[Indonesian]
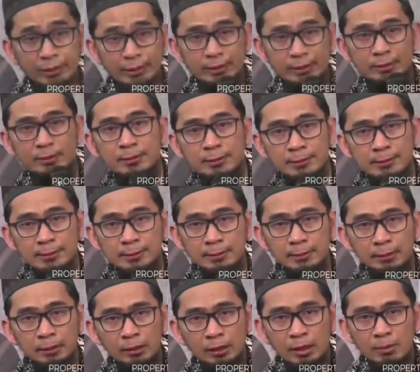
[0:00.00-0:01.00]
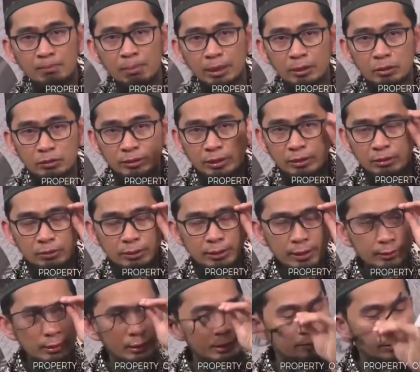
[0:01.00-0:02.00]
yang terjadi Begitu saya
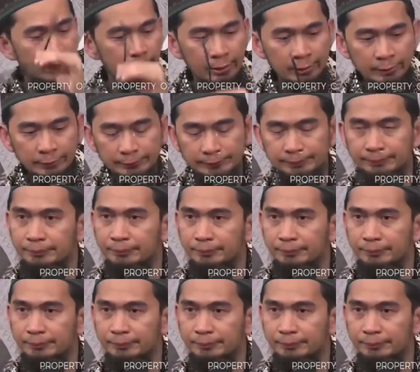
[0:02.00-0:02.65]
kuliah di Libya,